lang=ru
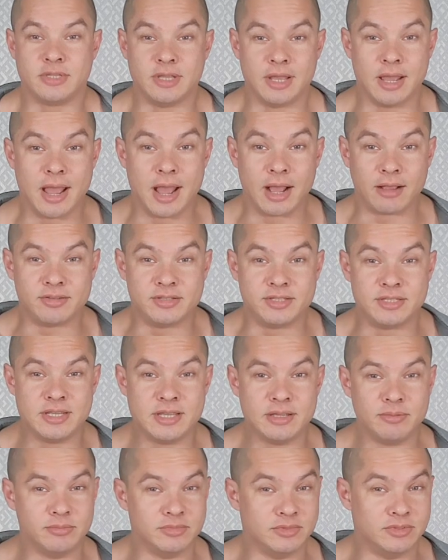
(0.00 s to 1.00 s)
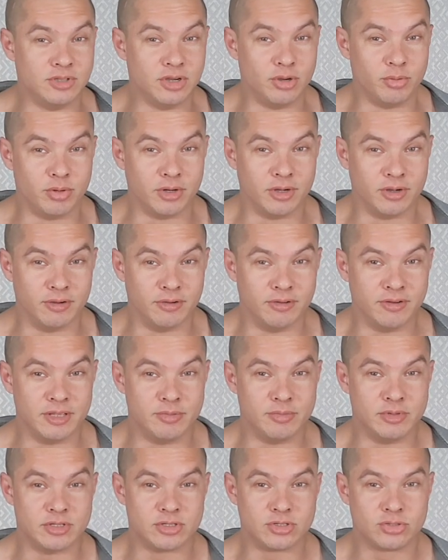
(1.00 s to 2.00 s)
Так, всем доброго
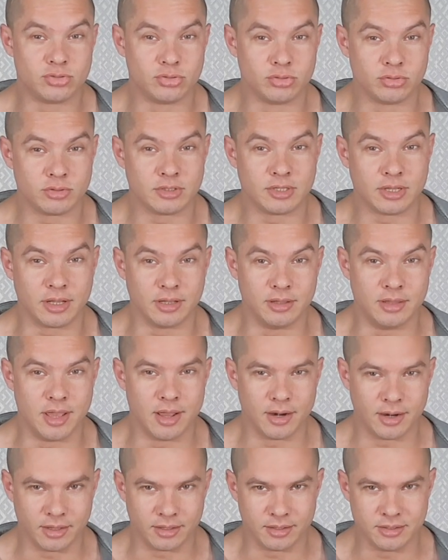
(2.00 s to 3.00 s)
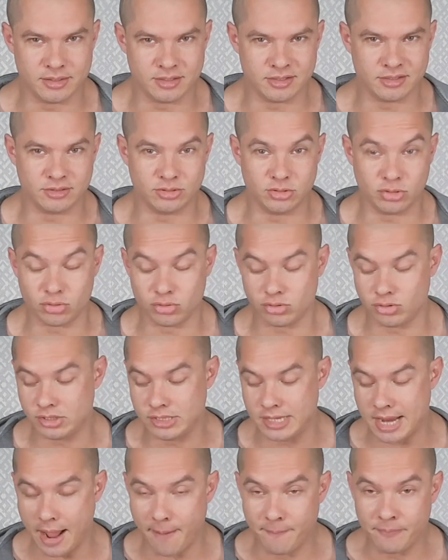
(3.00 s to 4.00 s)
времени суток, дорогие
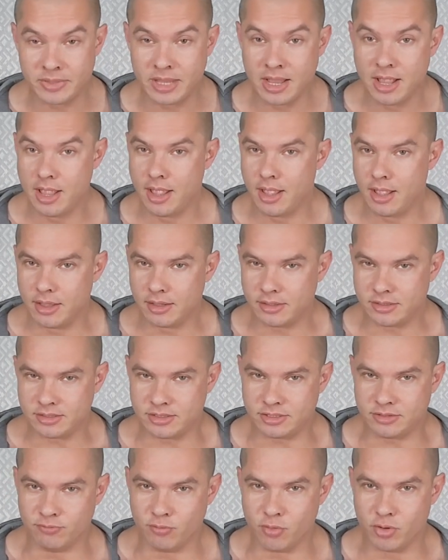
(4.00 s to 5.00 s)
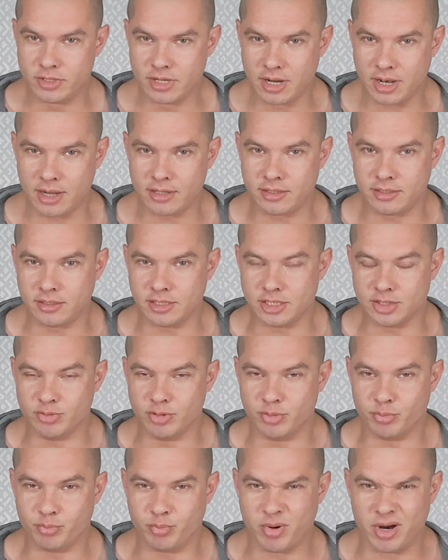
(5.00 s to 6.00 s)
друзья. Сегодня хотелось
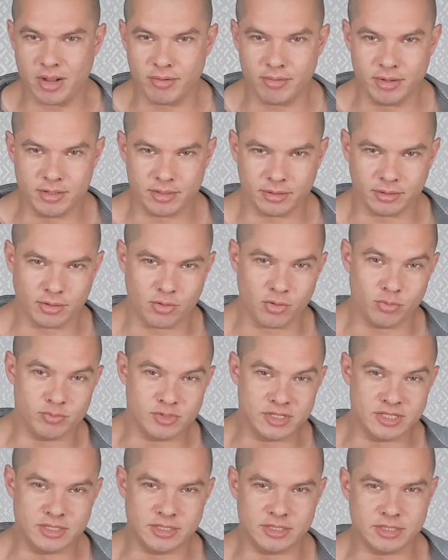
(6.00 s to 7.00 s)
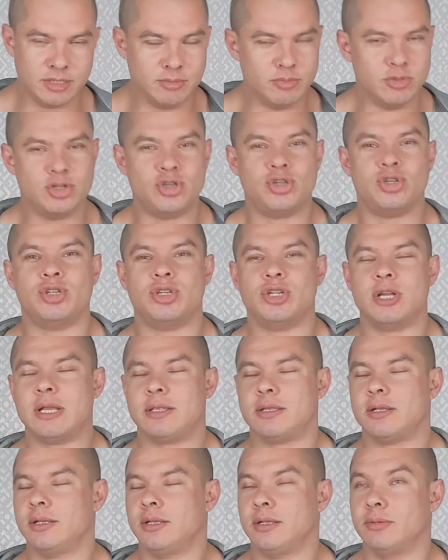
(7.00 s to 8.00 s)
бы поговорить о таком
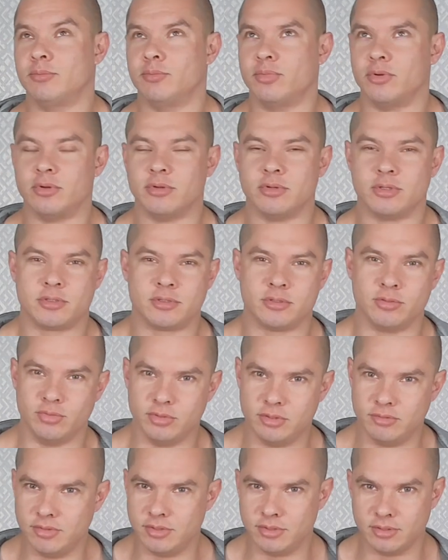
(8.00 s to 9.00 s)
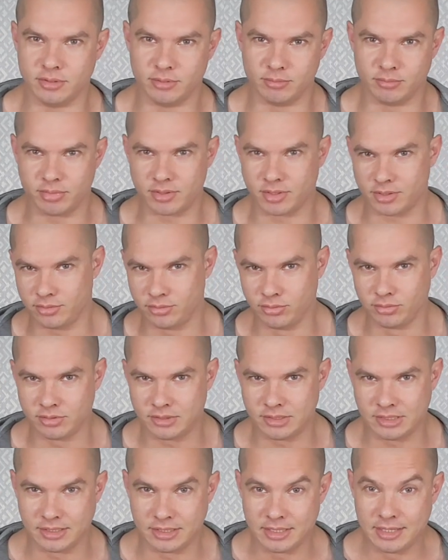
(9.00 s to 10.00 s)
замечательном, просто удивительном
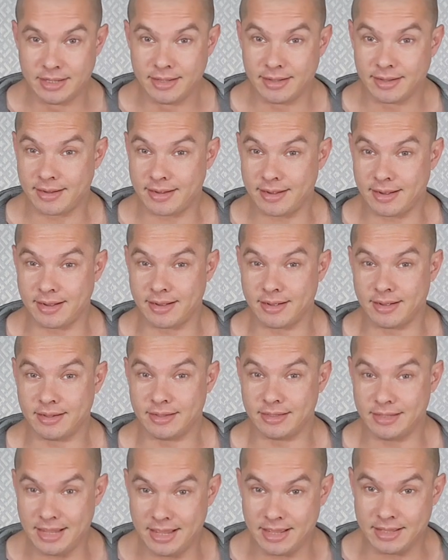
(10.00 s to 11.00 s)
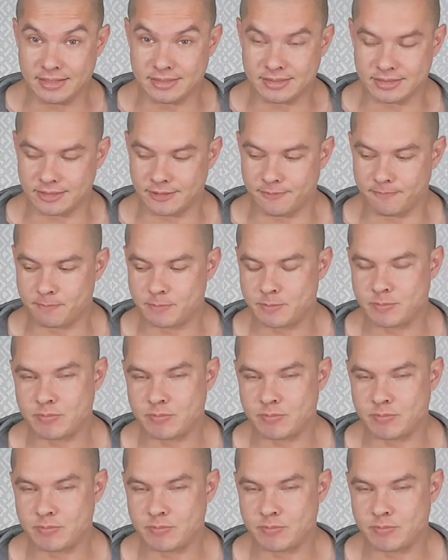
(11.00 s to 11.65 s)
продукте, как яйца.